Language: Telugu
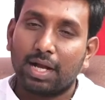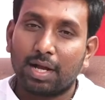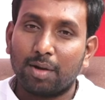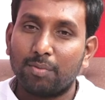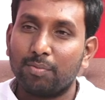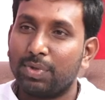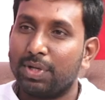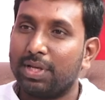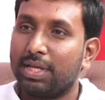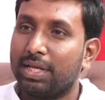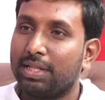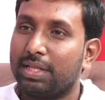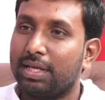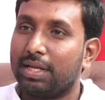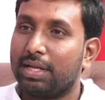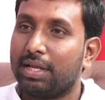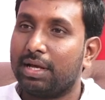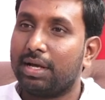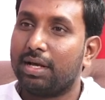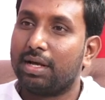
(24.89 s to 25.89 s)
కంపెనీ
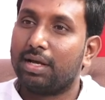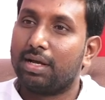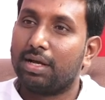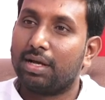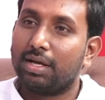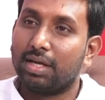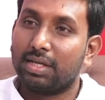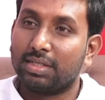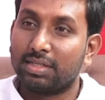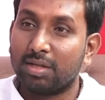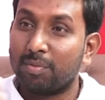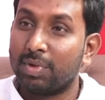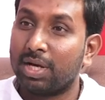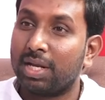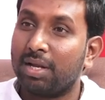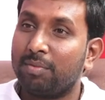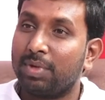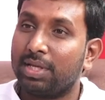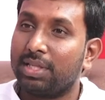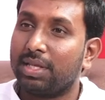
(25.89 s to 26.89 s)
ఏదైనా యజమానం